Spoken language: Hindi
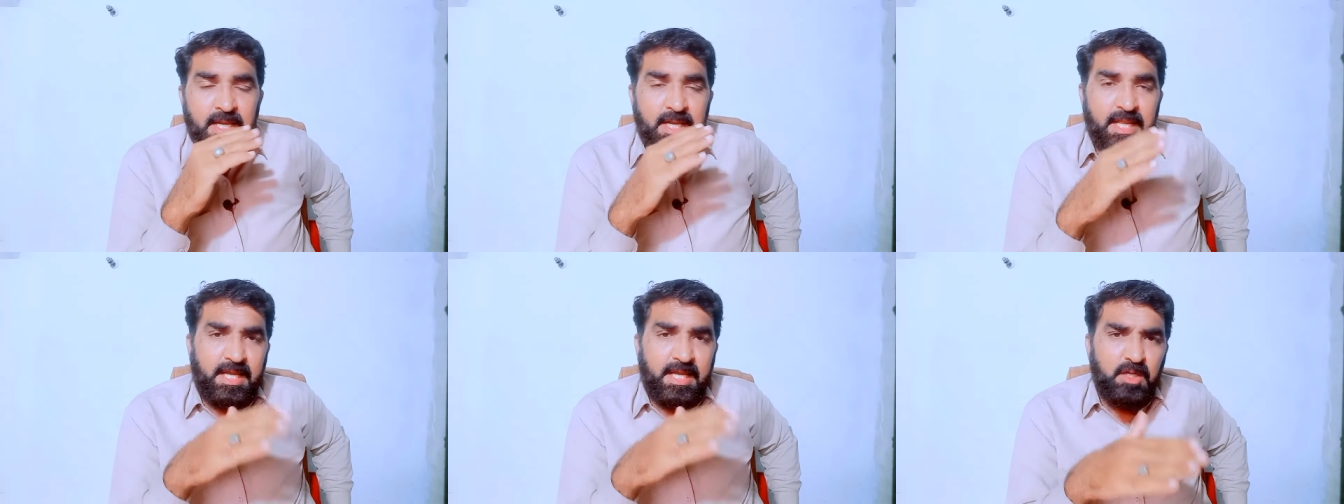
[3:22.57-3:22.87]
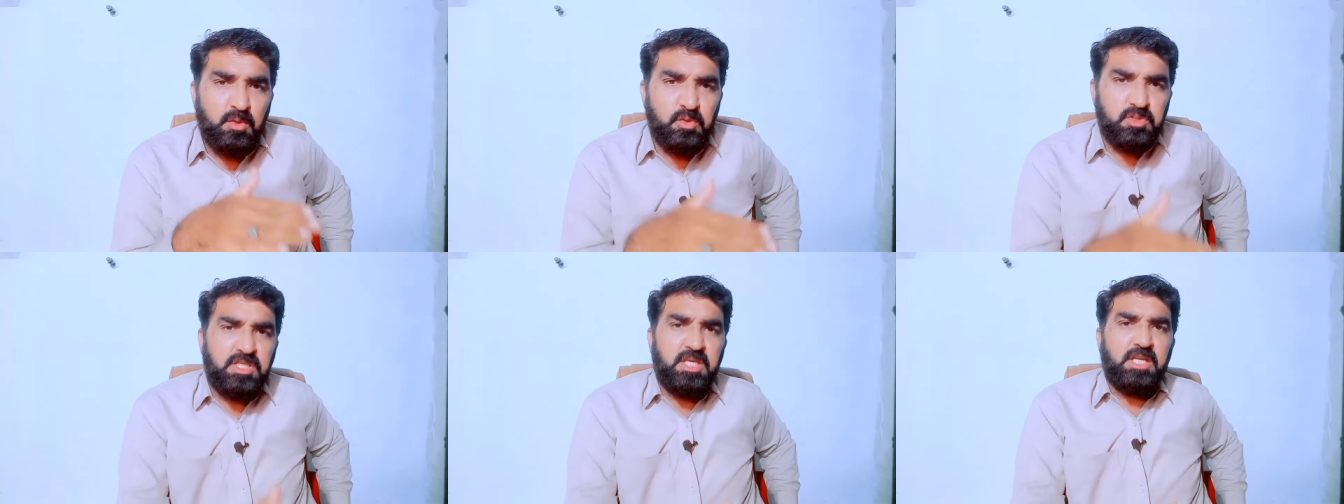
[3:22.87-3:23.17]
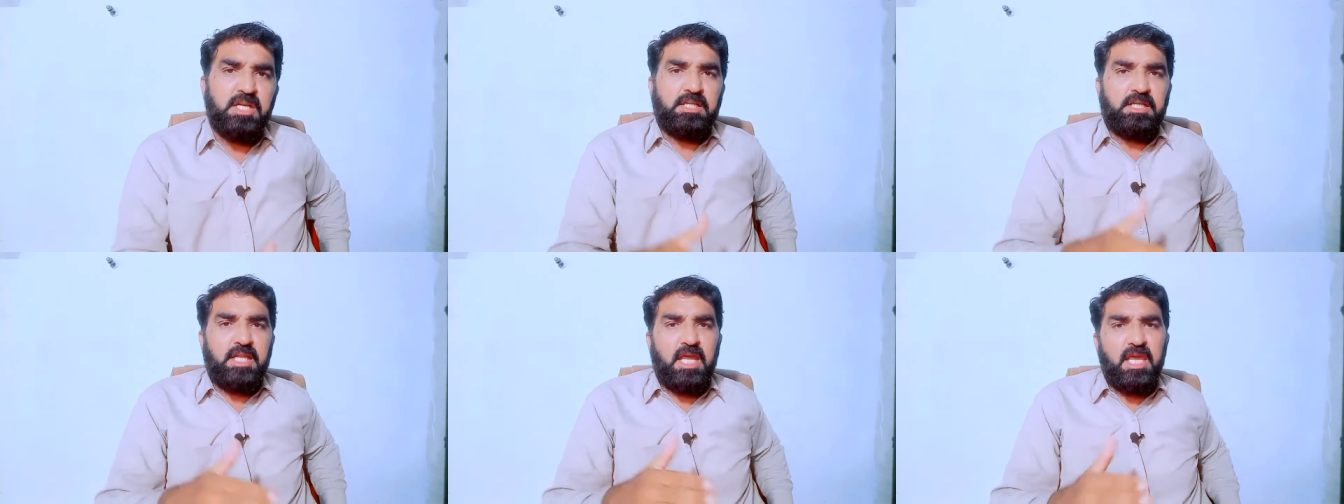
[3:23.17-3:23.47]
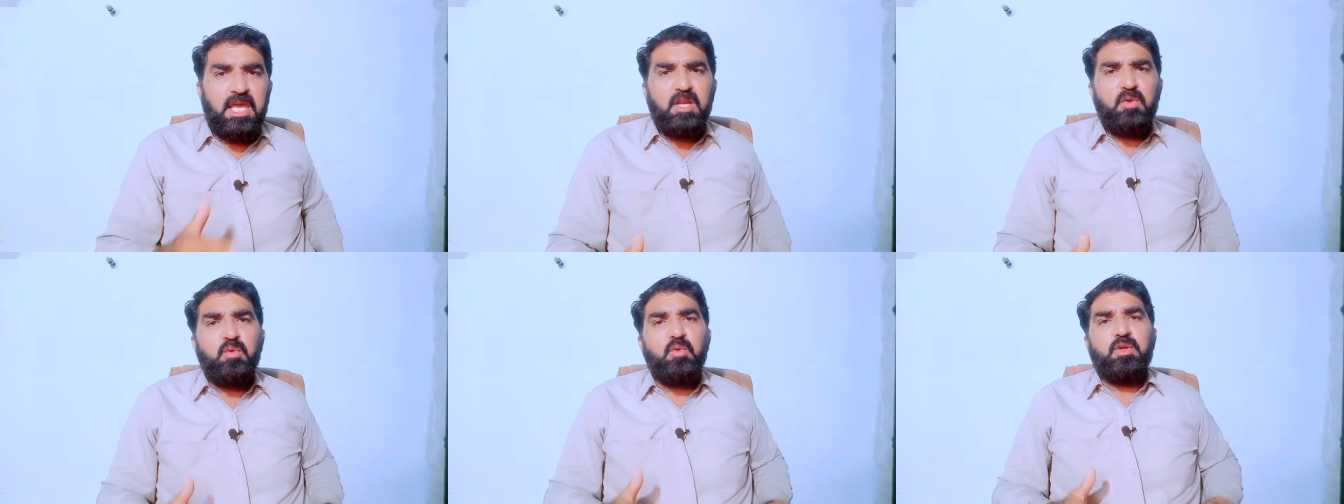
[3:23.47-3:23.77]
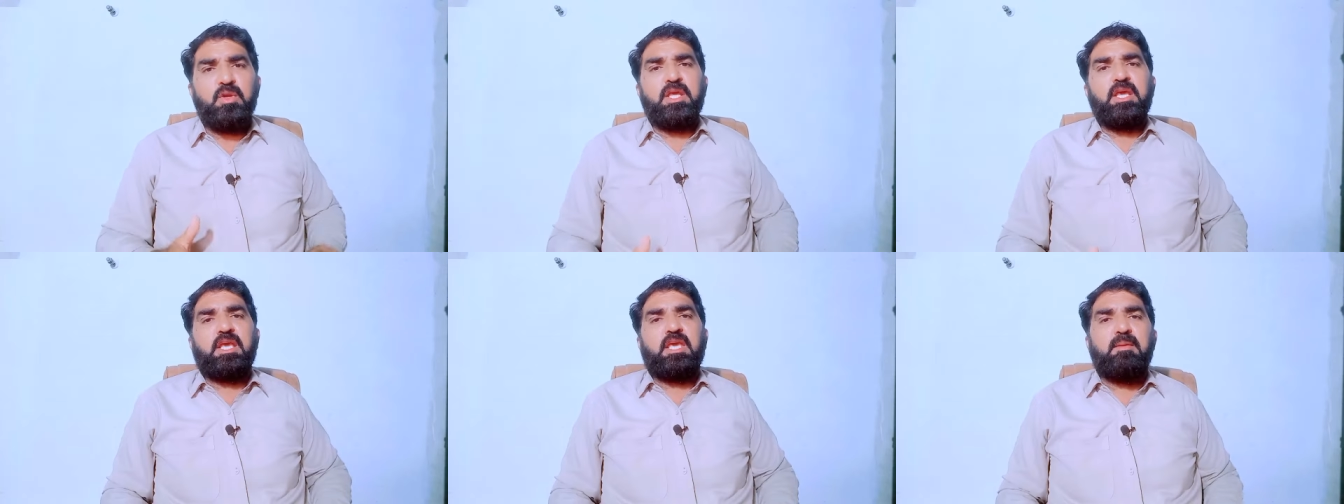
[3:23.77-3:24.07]
लेकिन उसके रिटायर
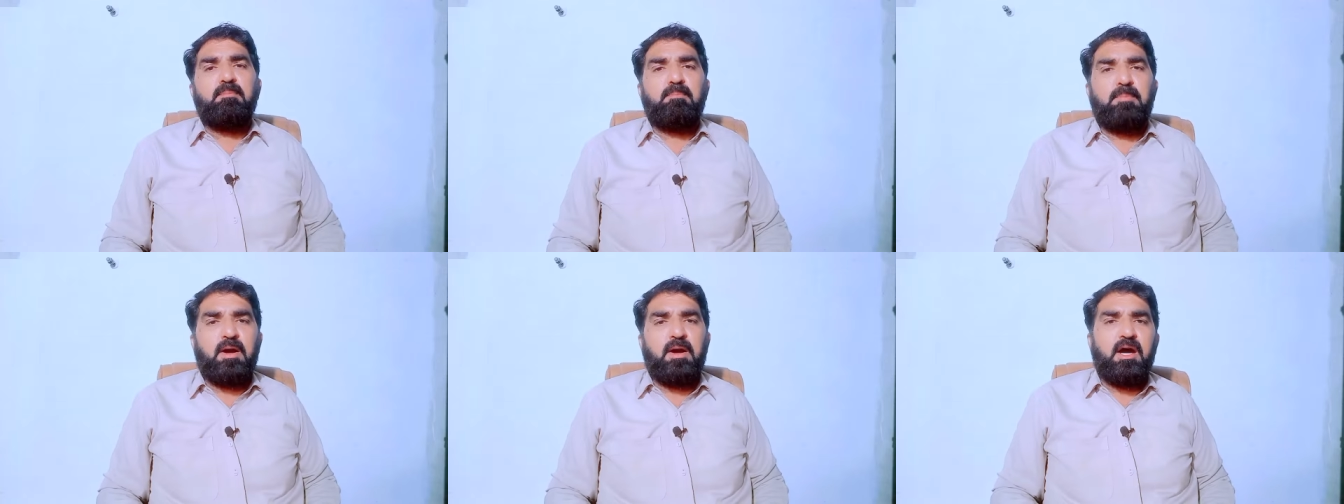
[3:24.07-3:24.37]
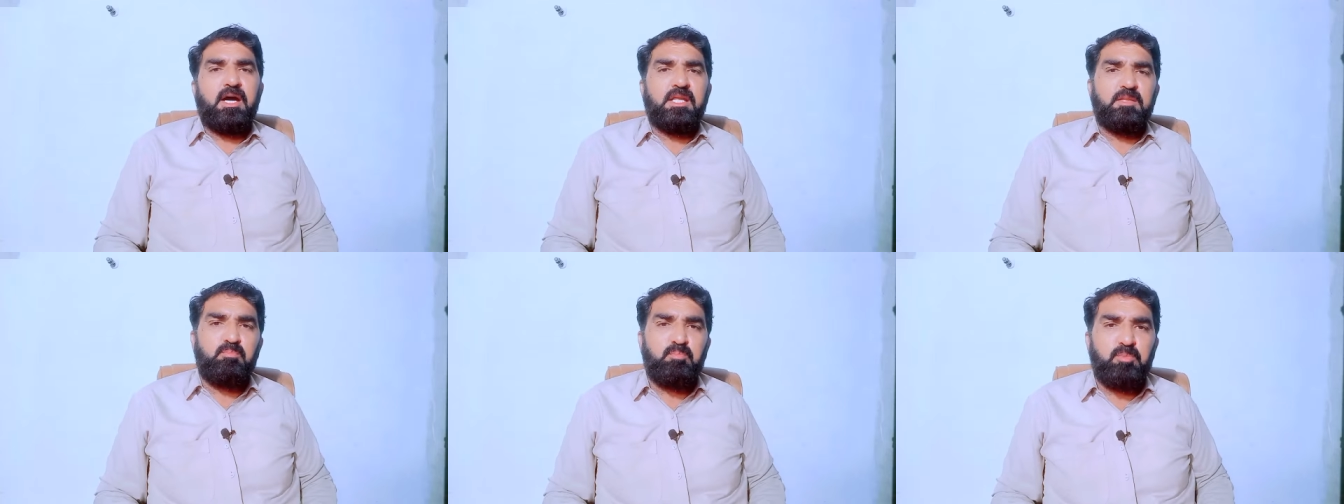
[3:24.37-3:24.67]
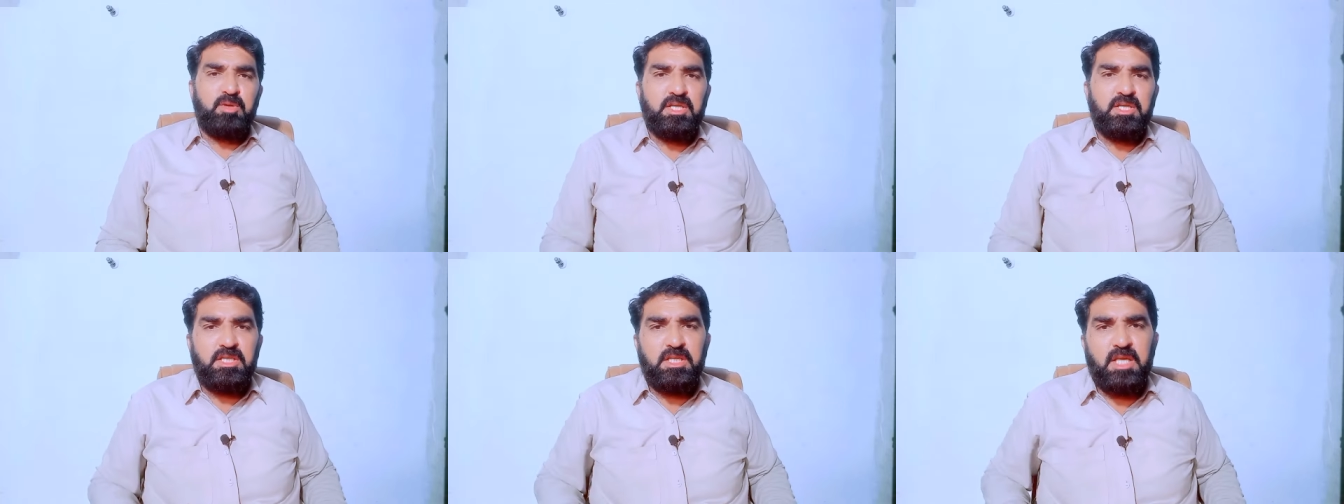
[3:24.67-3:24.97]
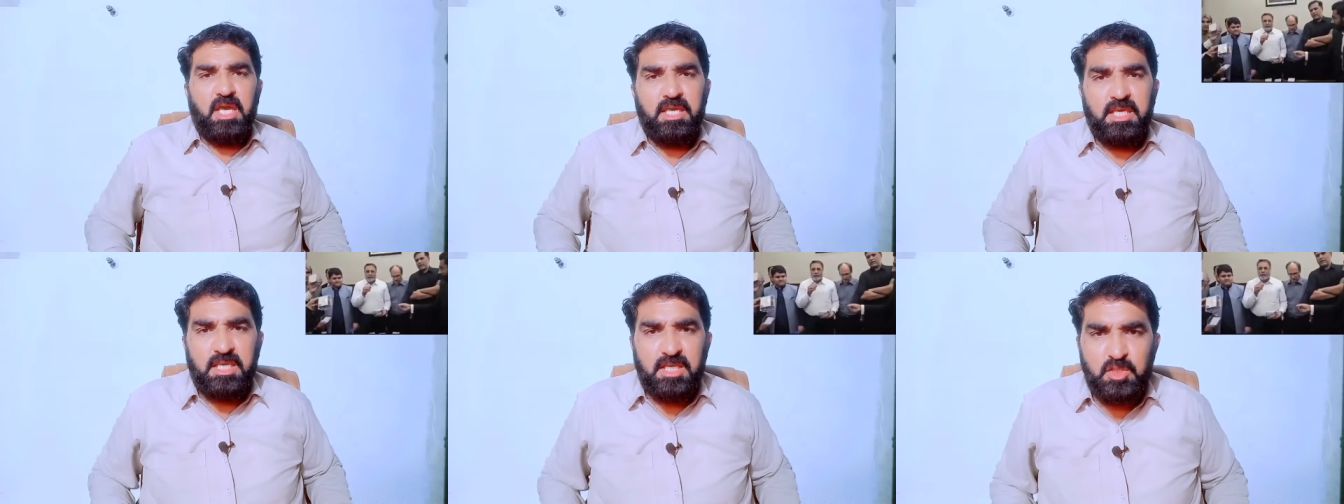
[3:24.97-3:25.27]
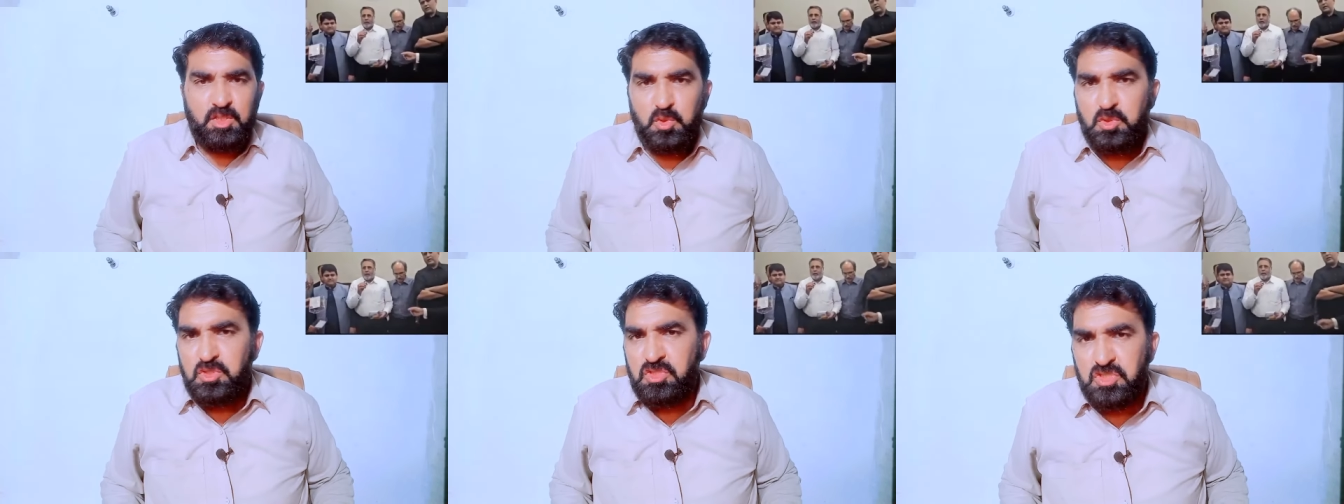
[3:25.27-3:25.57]
होने के बाद पीटीआई की
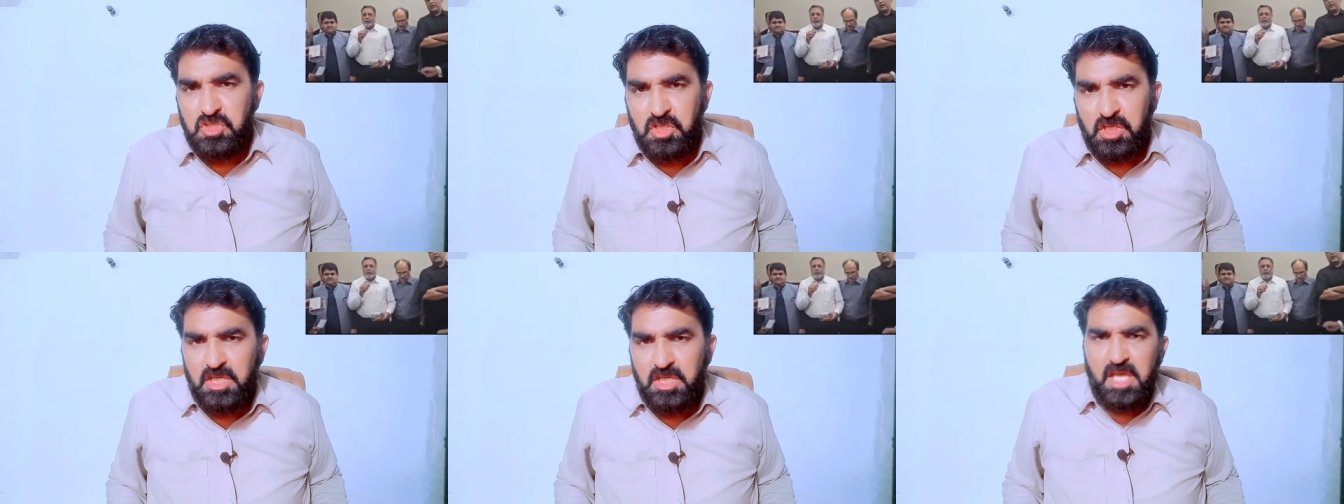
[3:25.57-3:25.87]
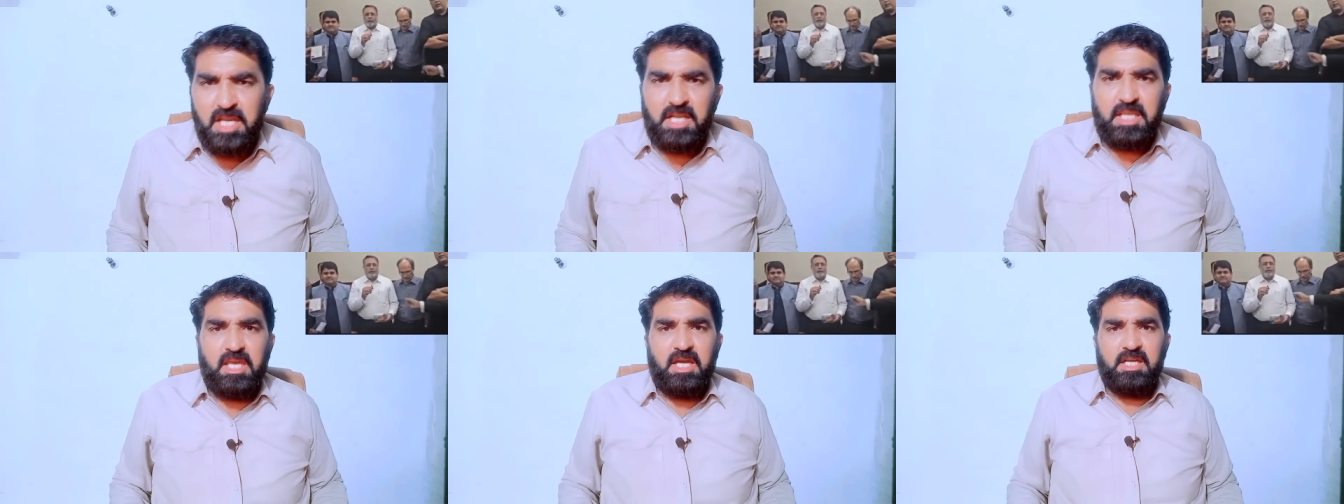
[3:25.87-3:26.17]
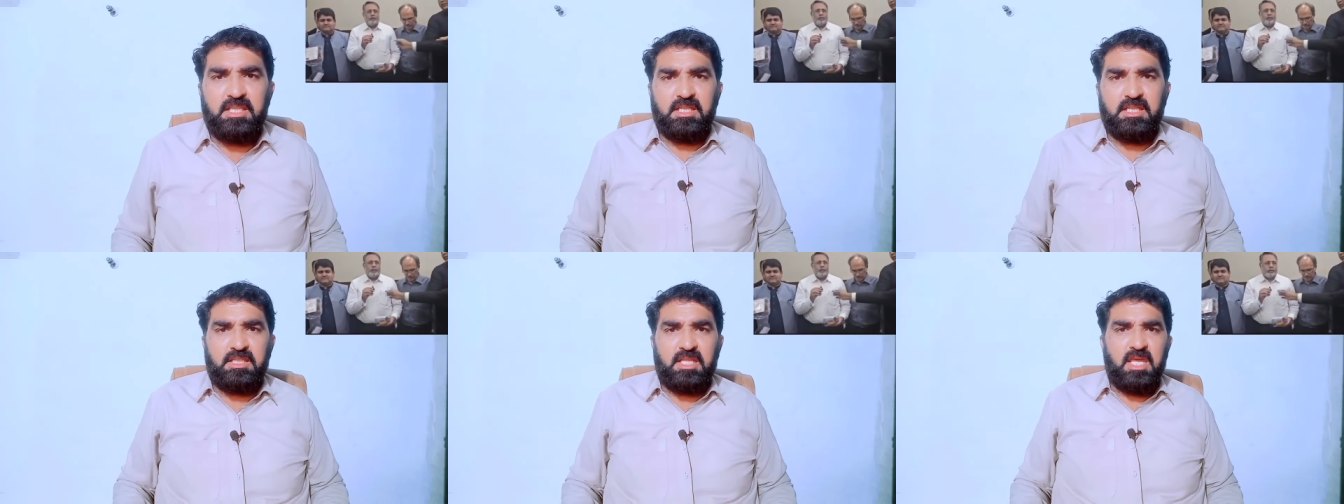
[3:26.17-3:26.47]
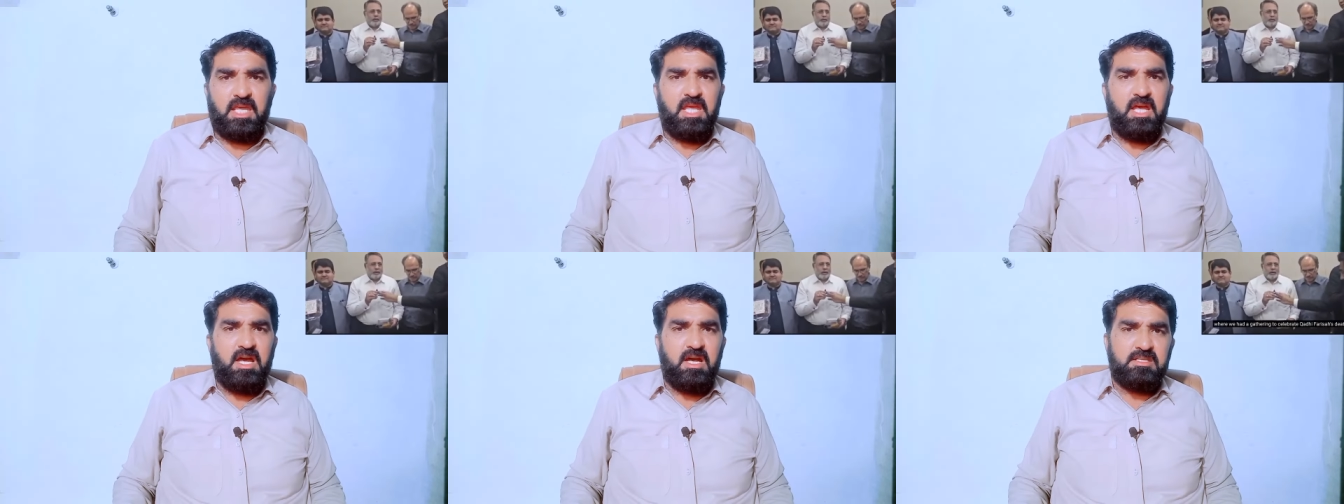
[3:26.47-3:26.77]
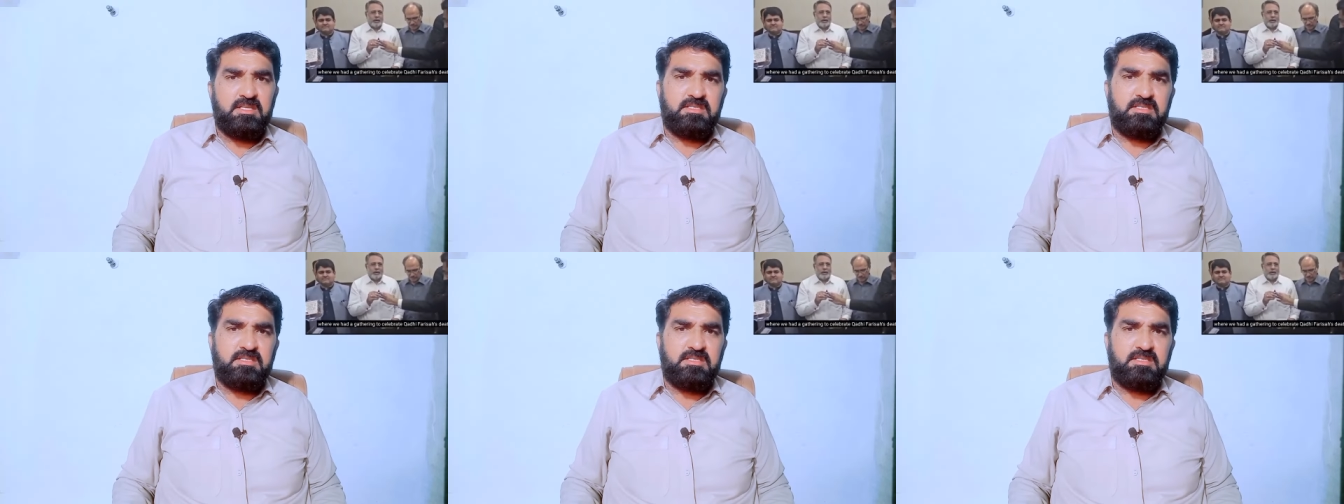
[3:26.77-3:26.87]
जो सीनियर क्यादत है